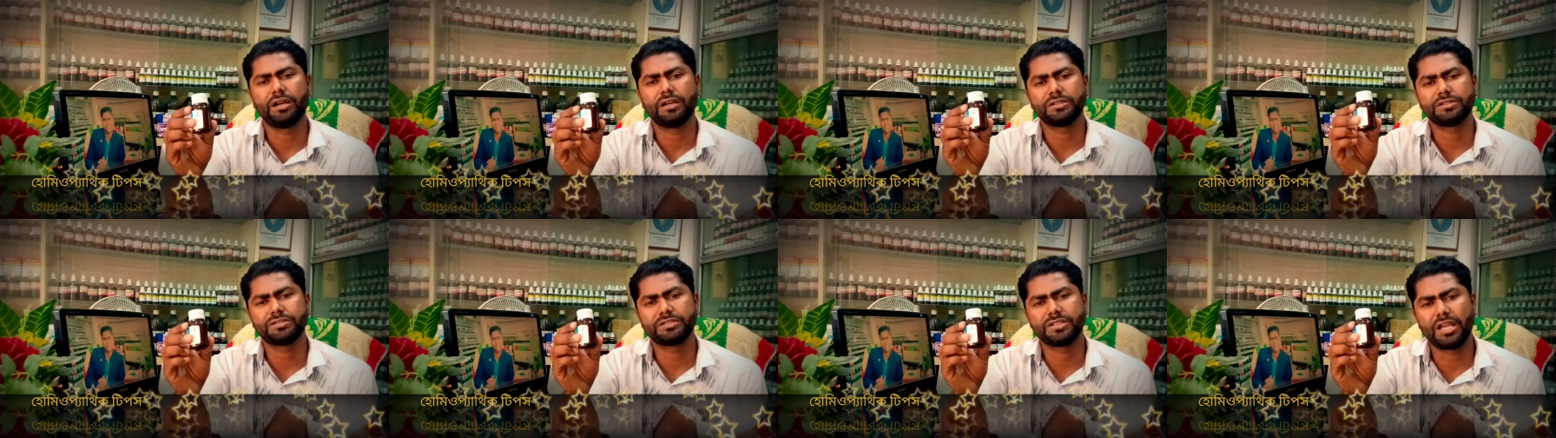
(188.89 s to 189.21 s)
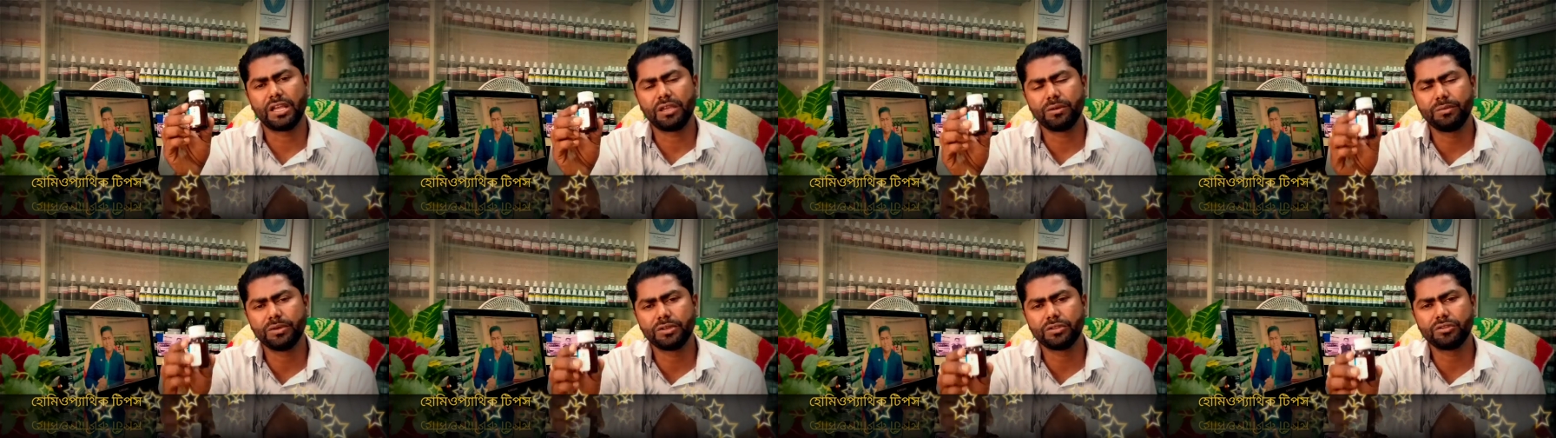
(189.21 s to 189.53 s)

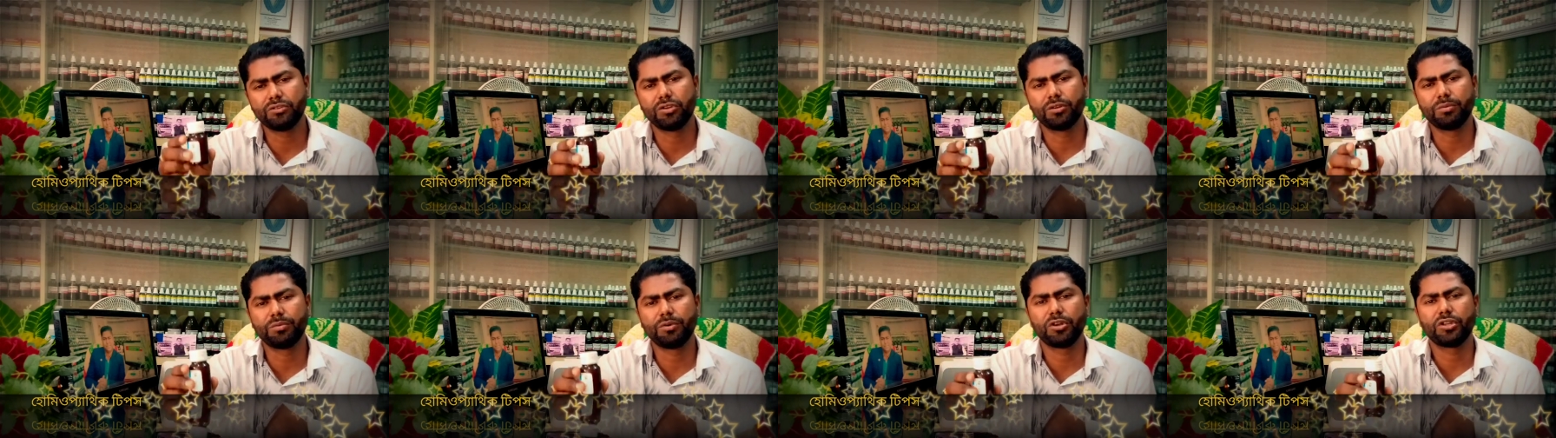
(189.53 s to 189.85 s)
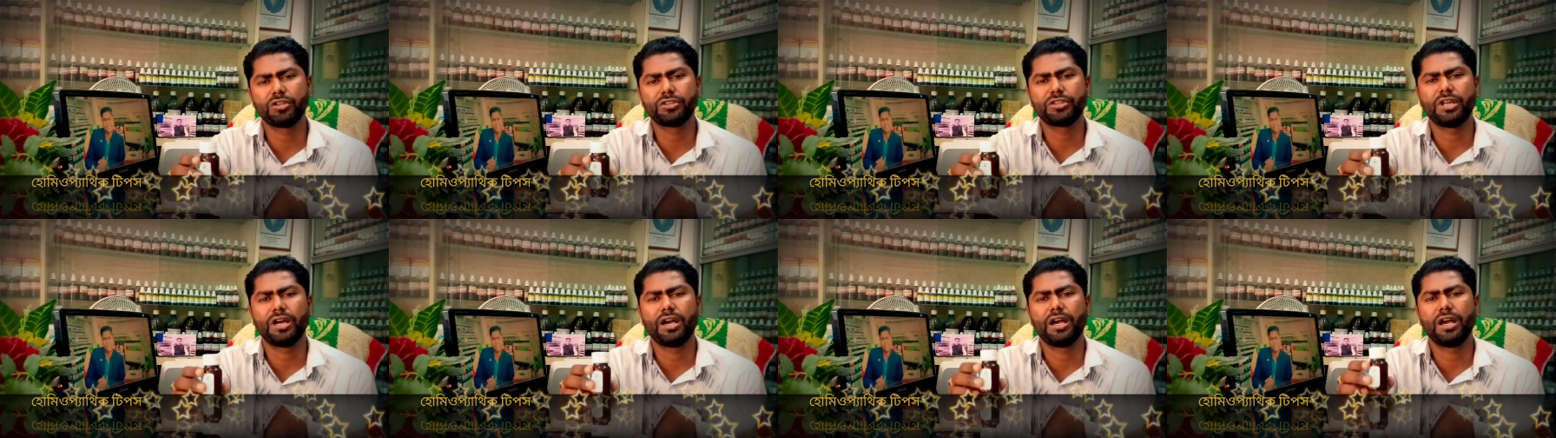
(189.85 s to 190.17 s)
স্নায়বিক
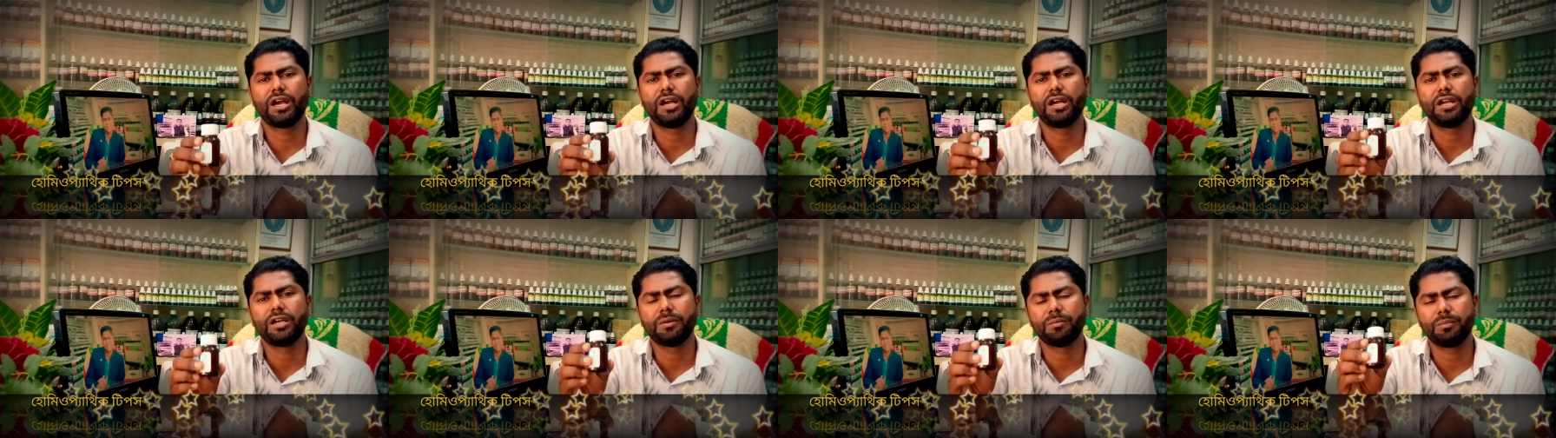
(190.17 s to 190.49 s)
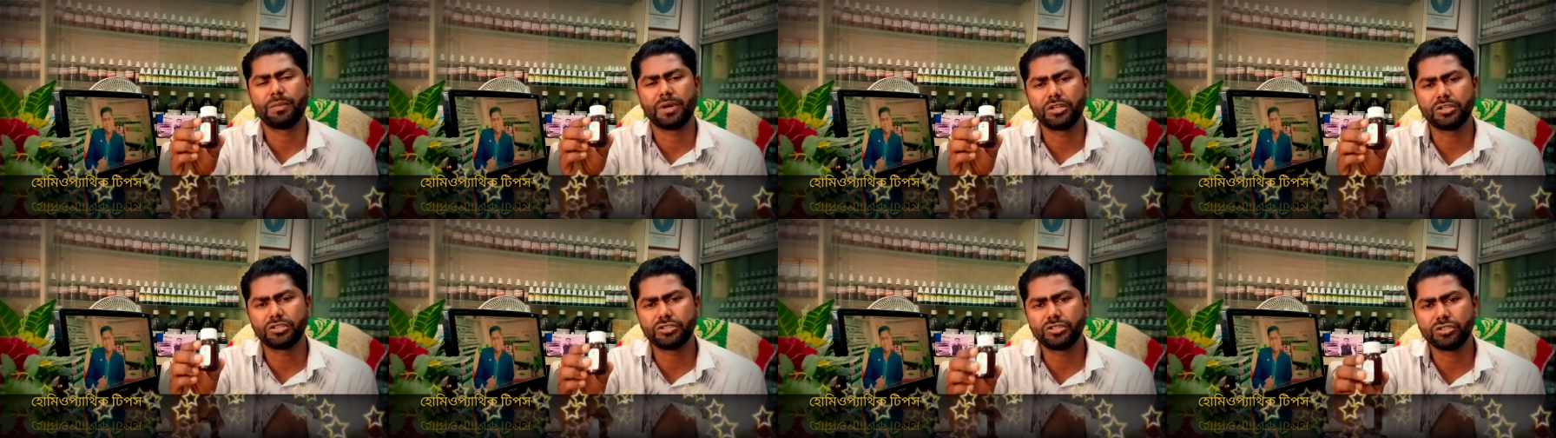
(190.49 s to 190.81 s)
দুর্বলতা
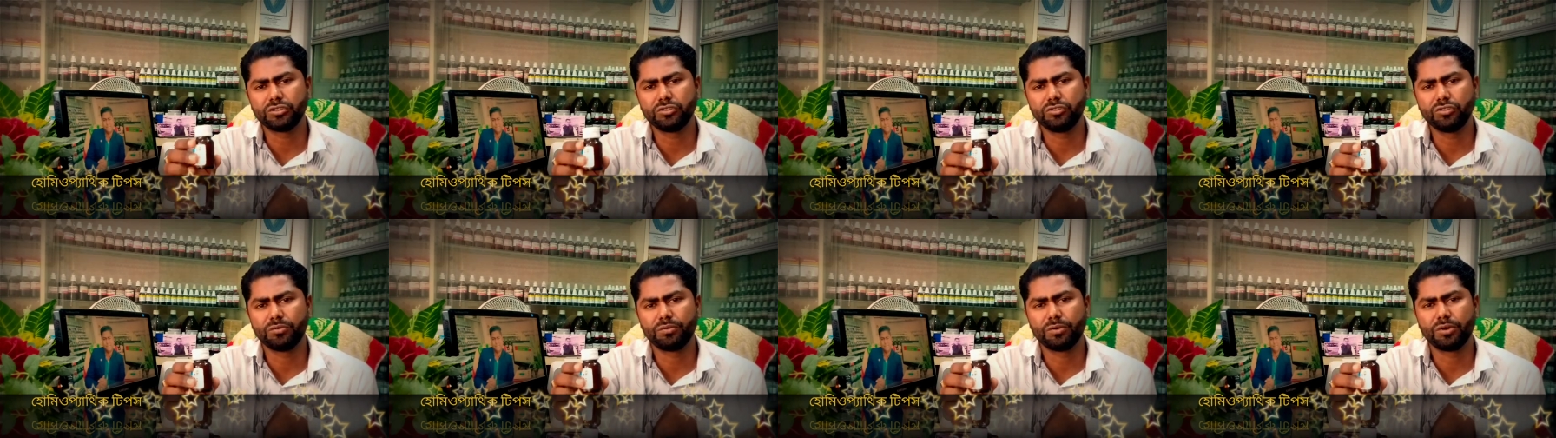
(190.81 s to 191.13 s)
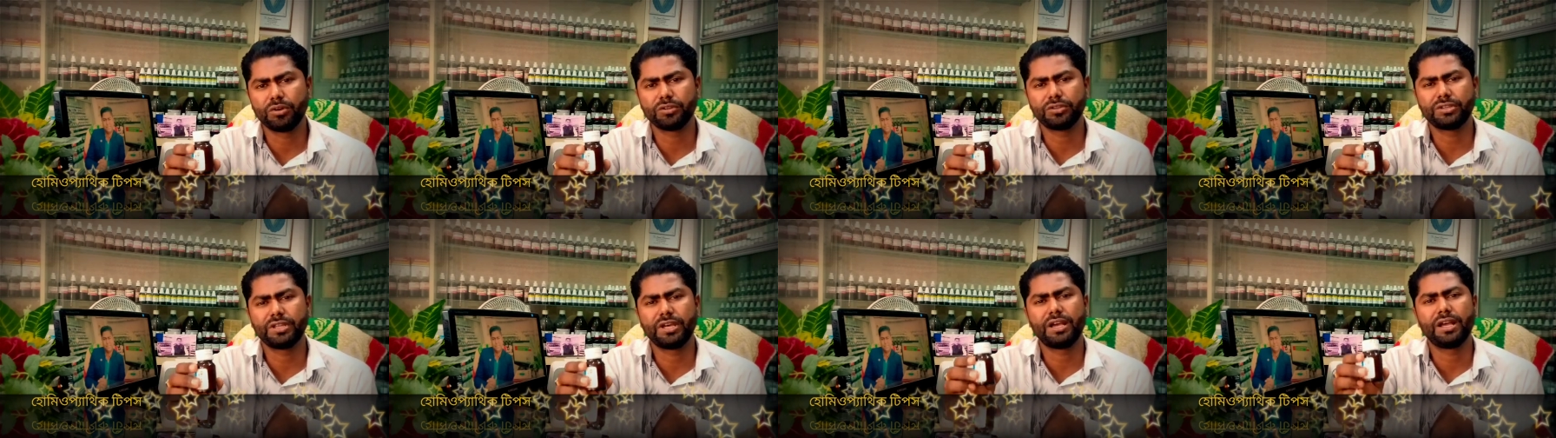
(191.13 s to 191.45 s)
মানসিক
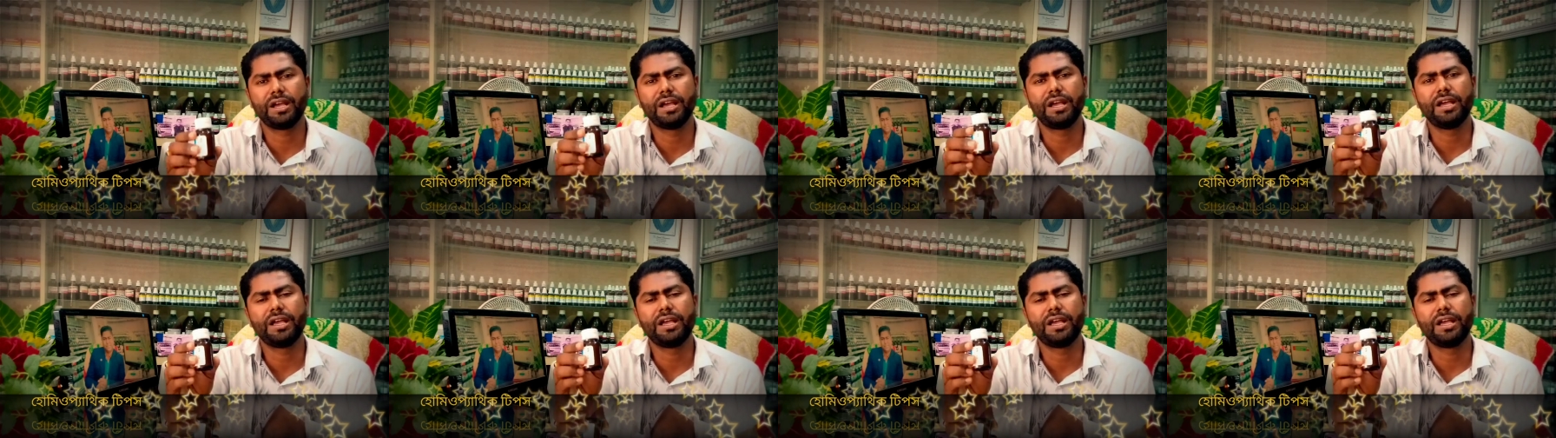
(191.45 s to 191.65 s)
দুর্বলতা